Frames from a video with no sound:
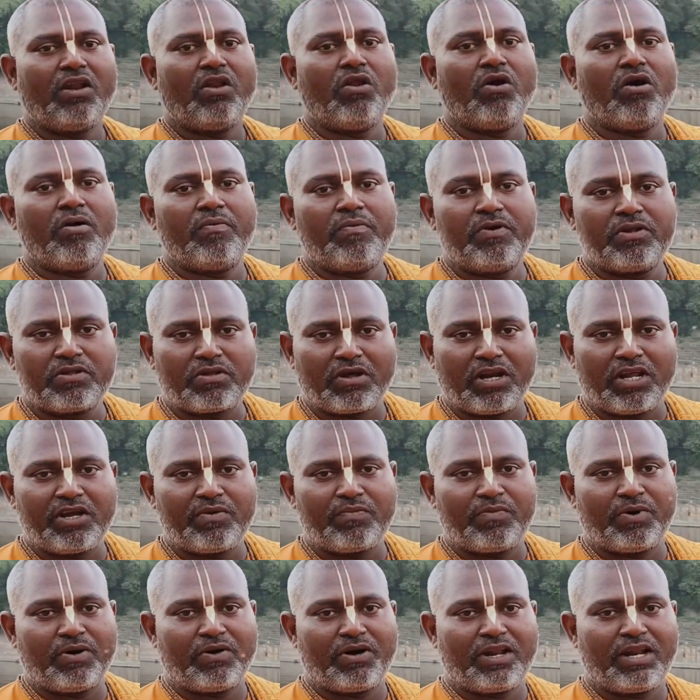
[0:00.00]
లోభం
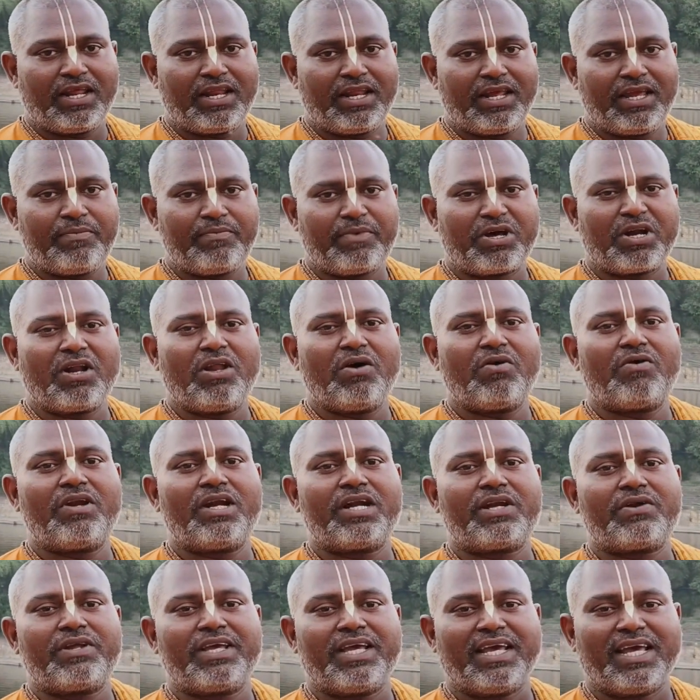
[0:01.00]
తొలగిపోవాలని మనలో
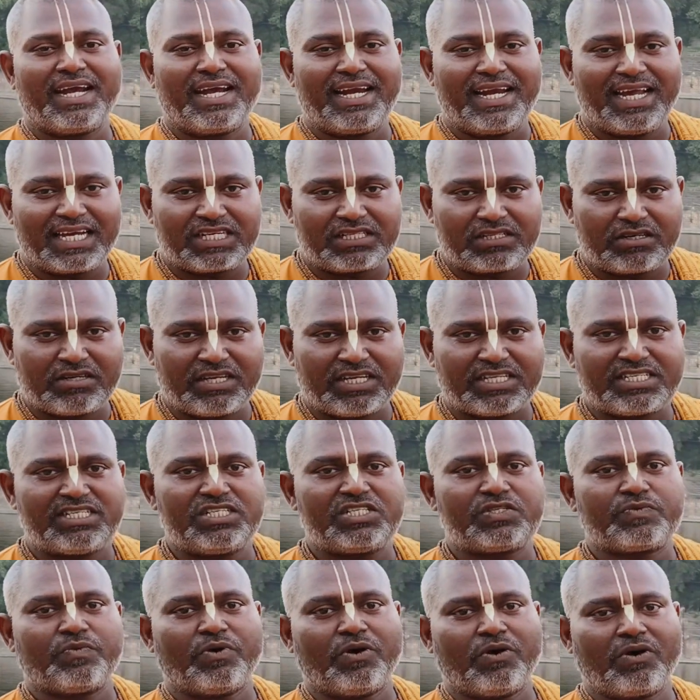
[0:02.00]
ఉన్నటువంటి హిరణ్యాక్షుడు
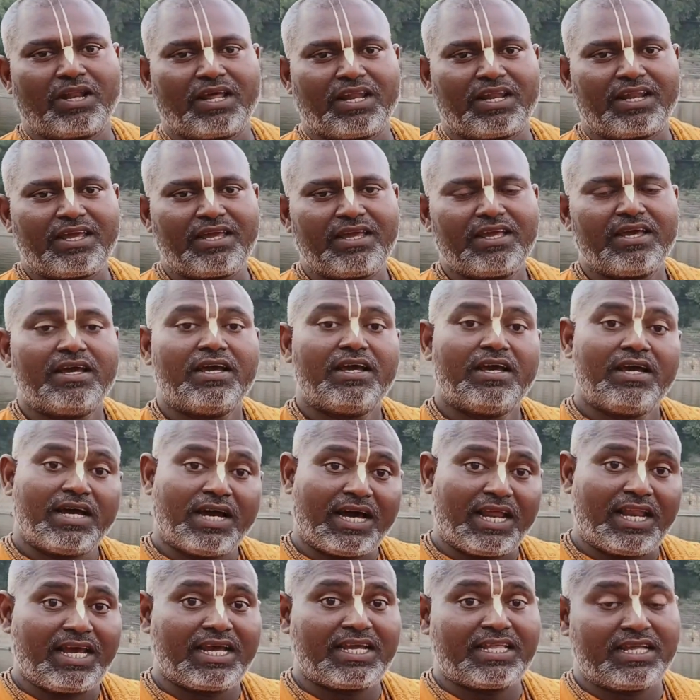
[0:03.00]
నశించిపోవాలని
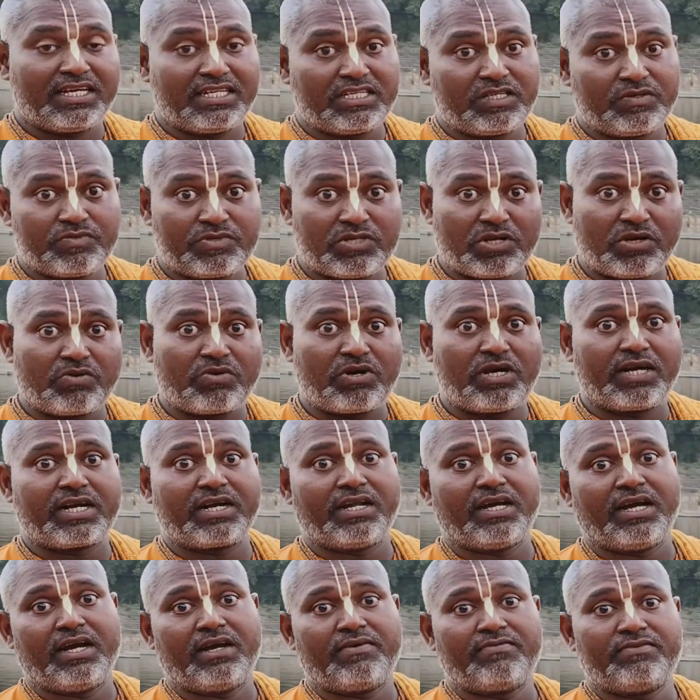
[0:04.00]
అలాగే నరసింహస్వామి కూడా
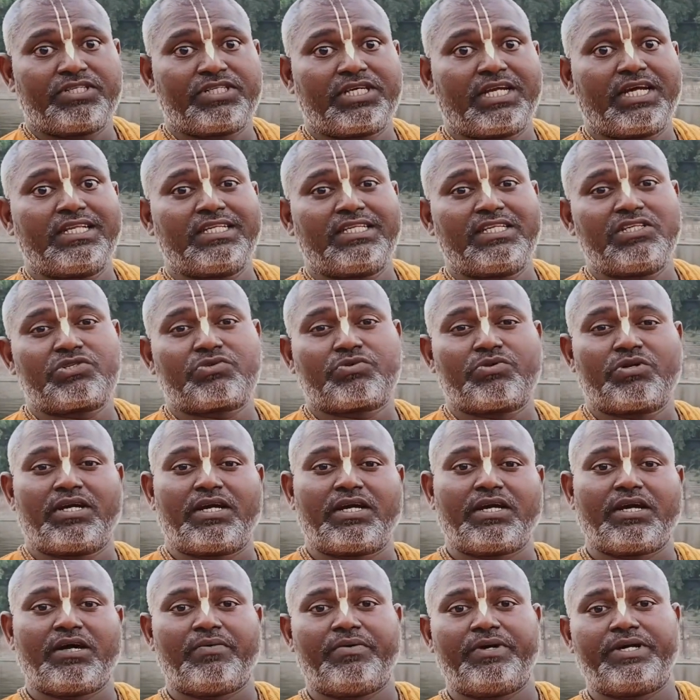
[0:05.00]
ఇక్కడ విశ్రాంతి
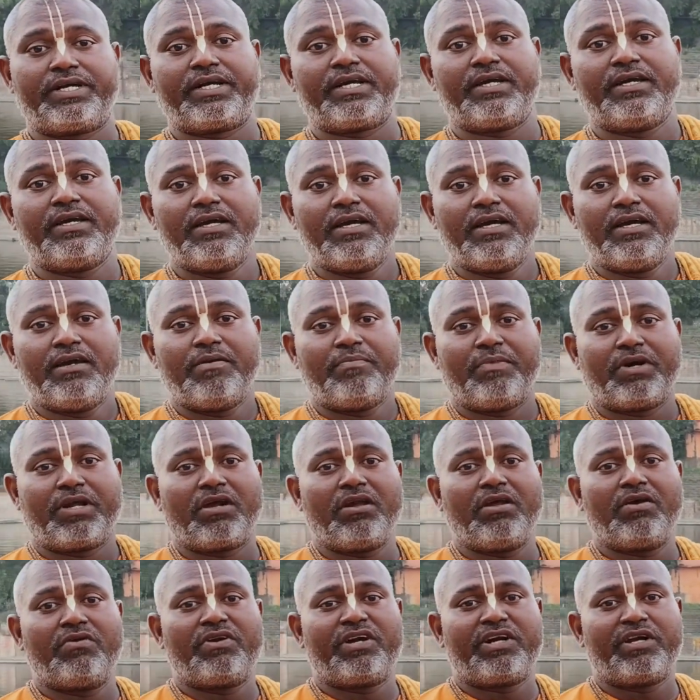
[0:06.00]
తీసుకున్నాడు కాబట్టి
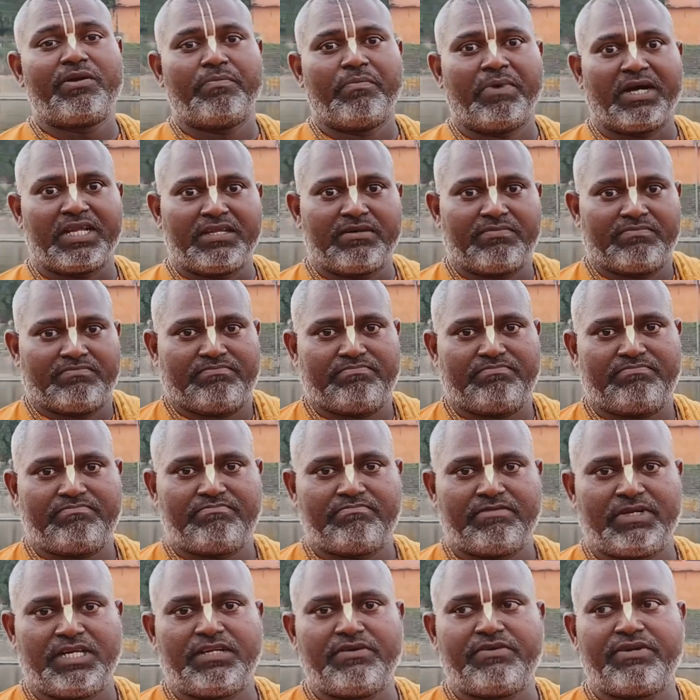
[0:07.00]
మనలో ఉన్నటువంటి మదం
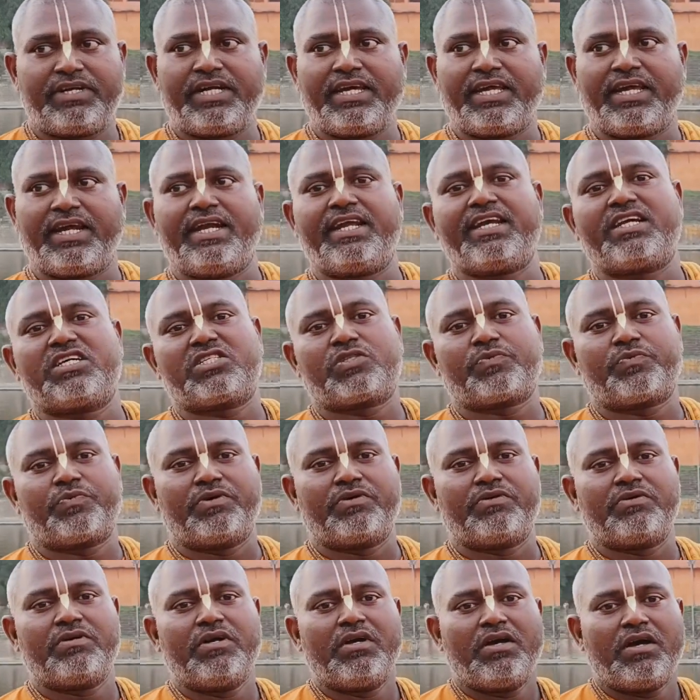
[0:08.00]
మదం అంటే
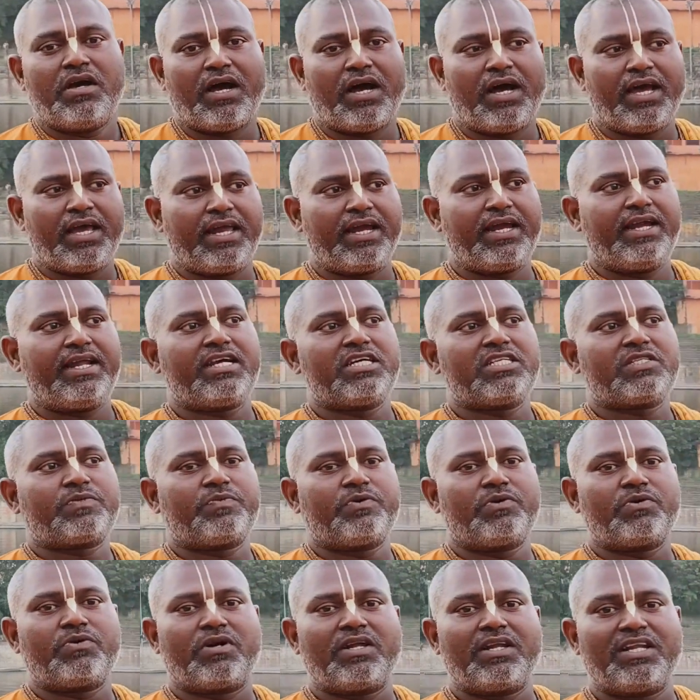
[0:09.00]
హిరణ్యకస్పుడు ఆ
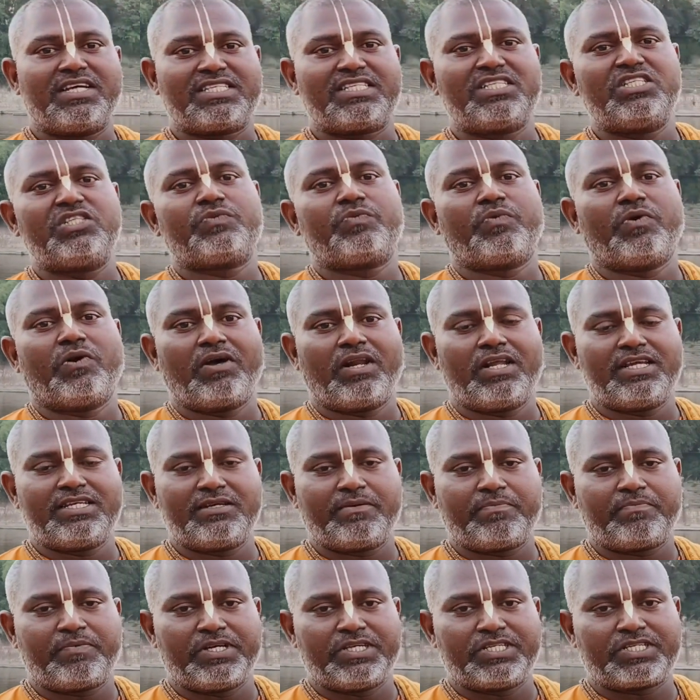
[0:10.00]
హిరణ్యకస్పుడు కూడా నశించిపోవాలని
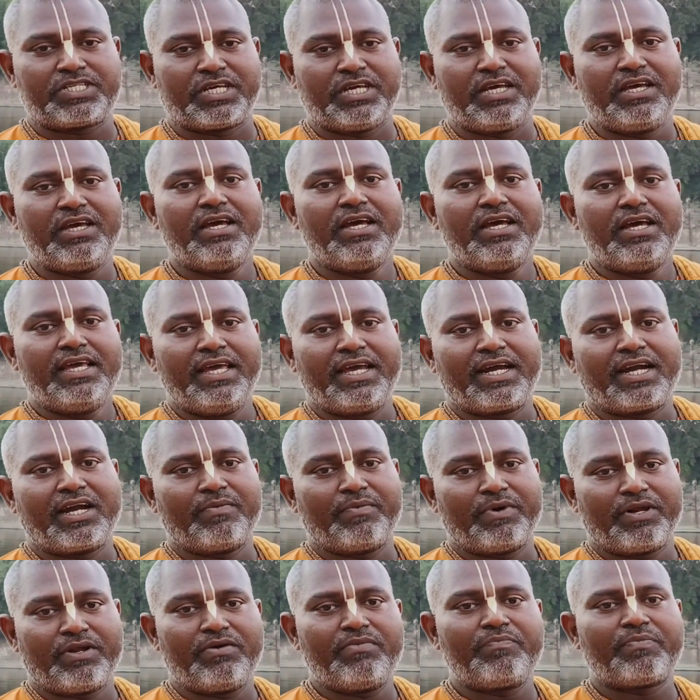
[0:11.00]
చెప్పేసి ఇక్కడ
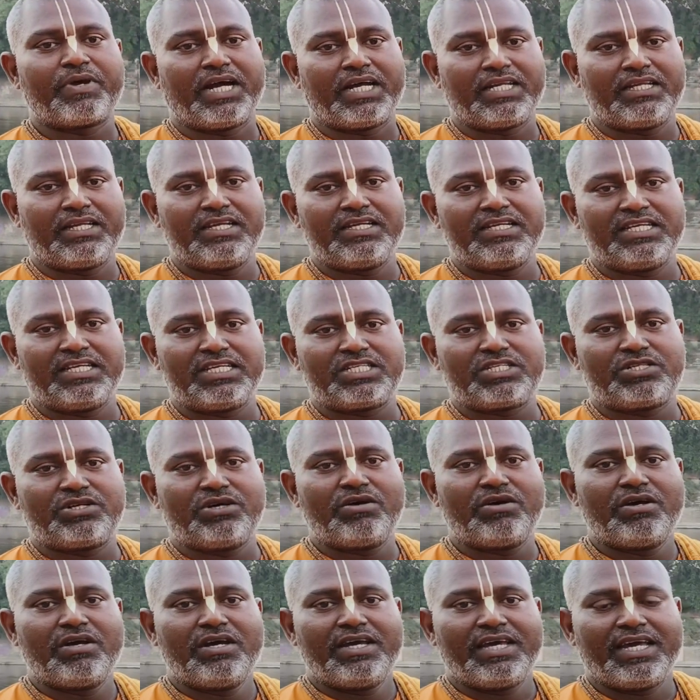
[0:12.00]
మనం ప్రార్థన చేస్తూ
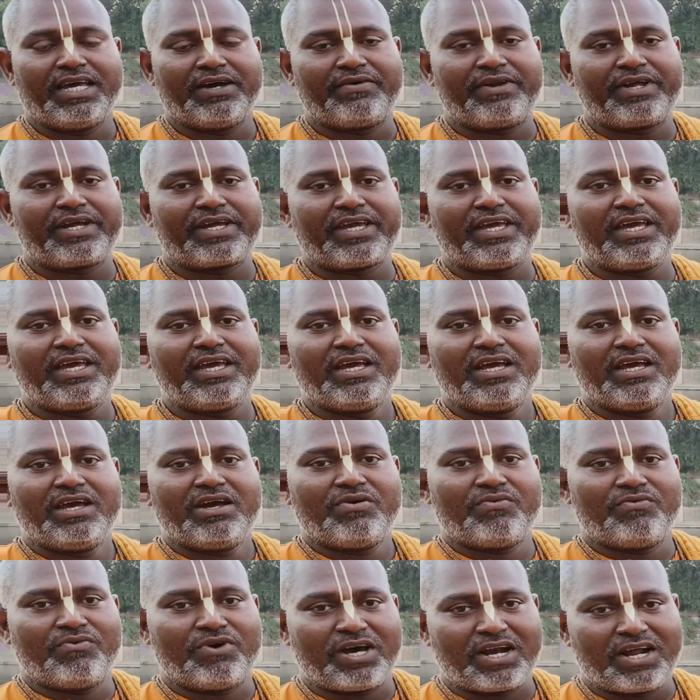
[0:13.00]
ఎవరికి
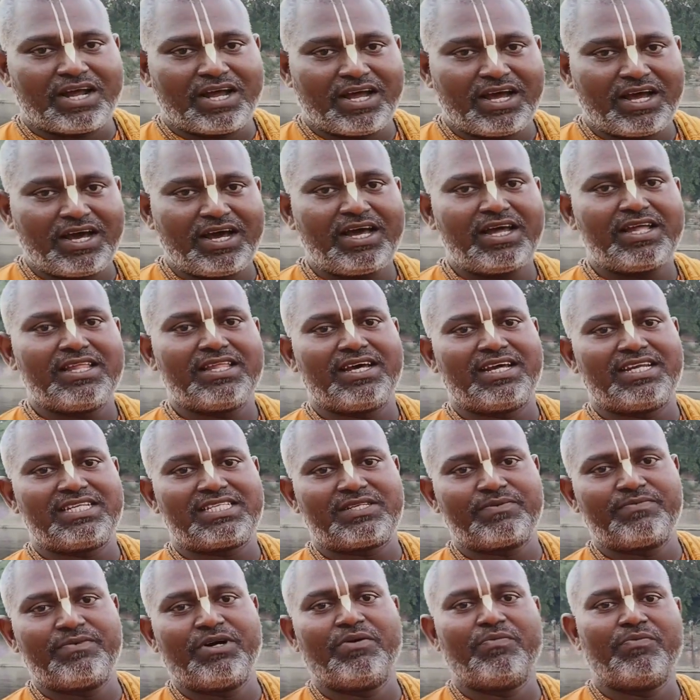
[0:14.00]
వరాహ
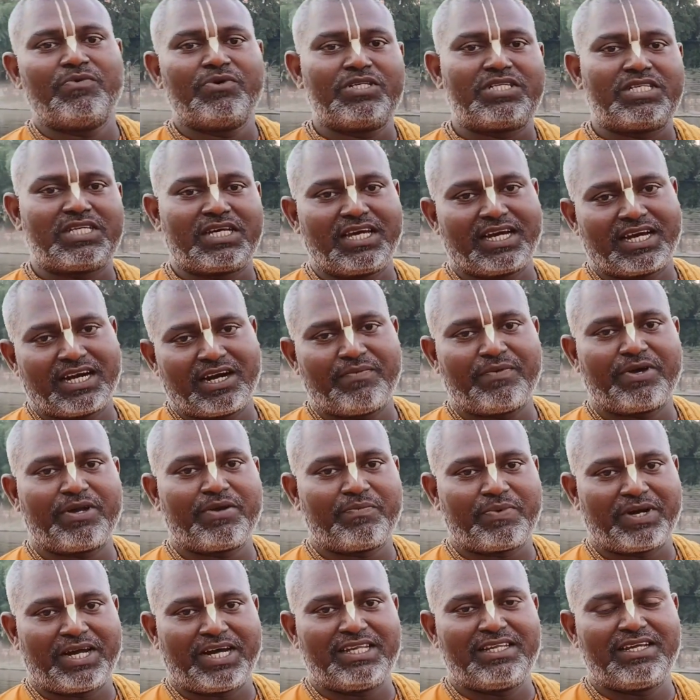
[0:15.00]
నరసింహమూర్తికి ఇక్కడ మనం
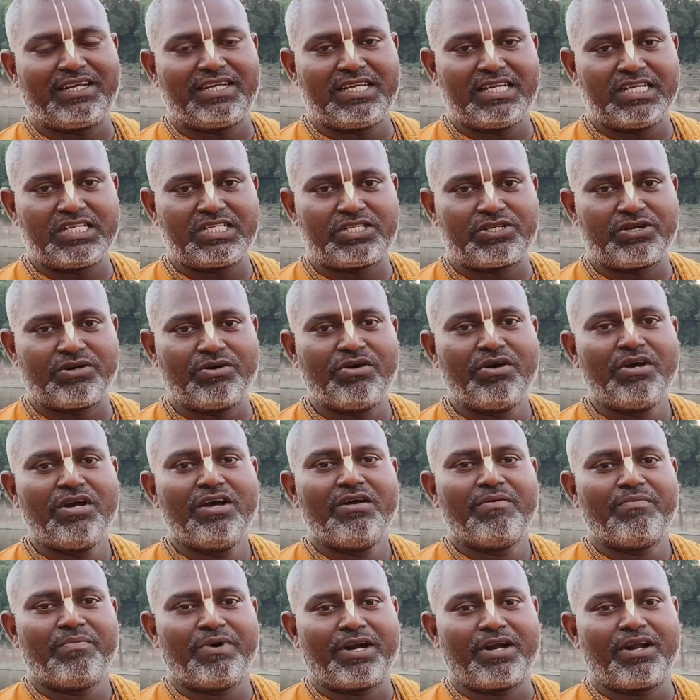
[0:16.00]
ప్రార్థన చేస్తూ
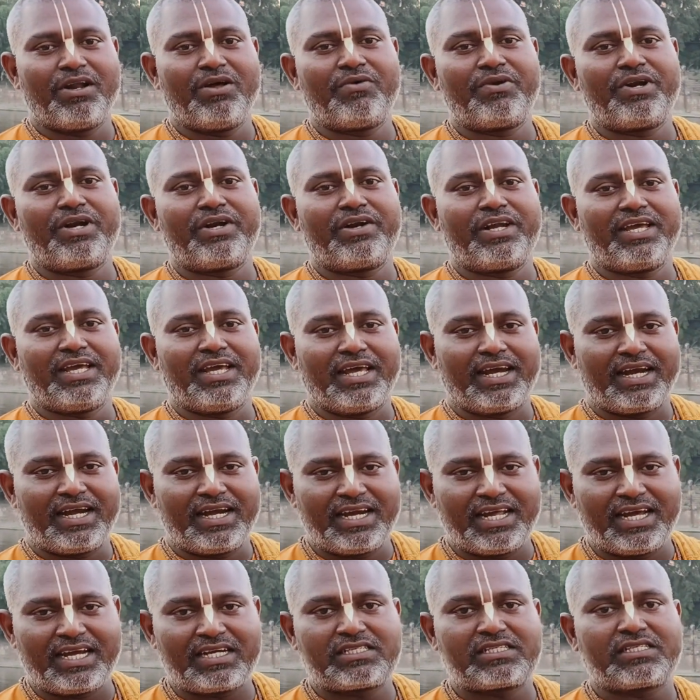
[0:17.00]
మనలో ఉన్నటువంటి
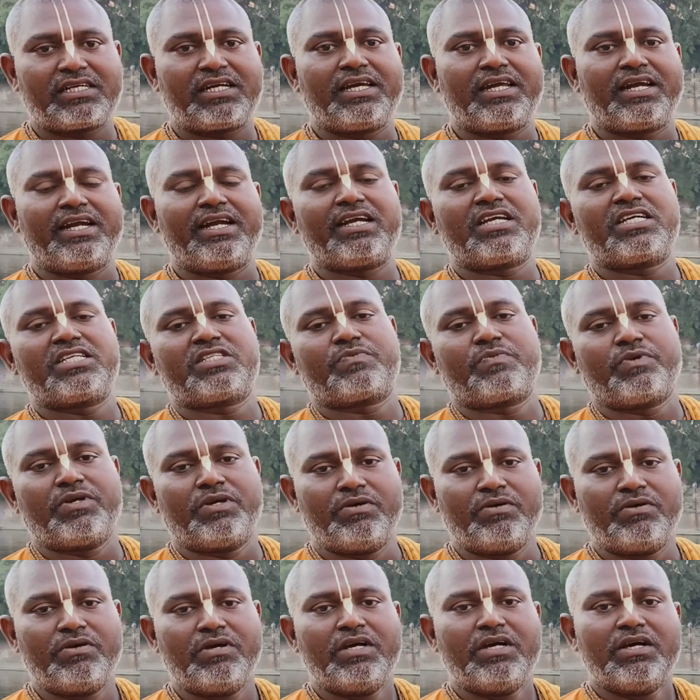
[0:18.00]
హిరణ్యాక్ష హిరణ్యకస్పులు
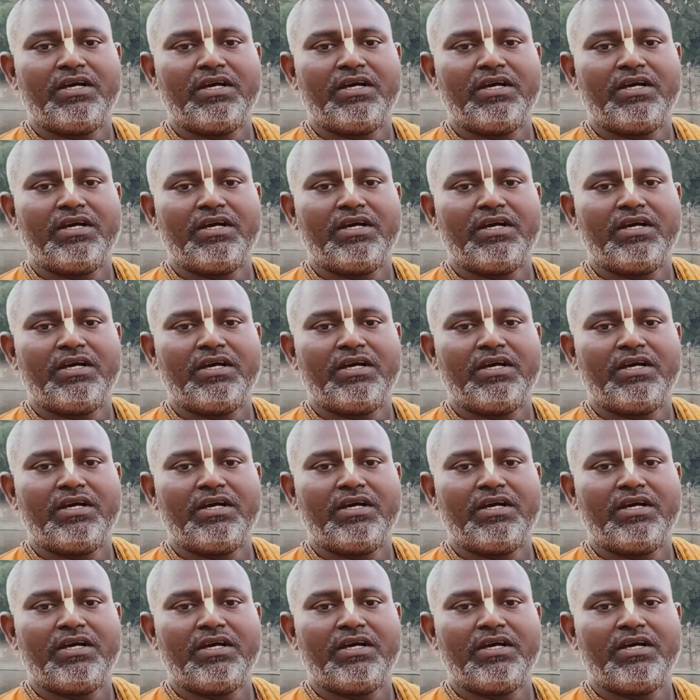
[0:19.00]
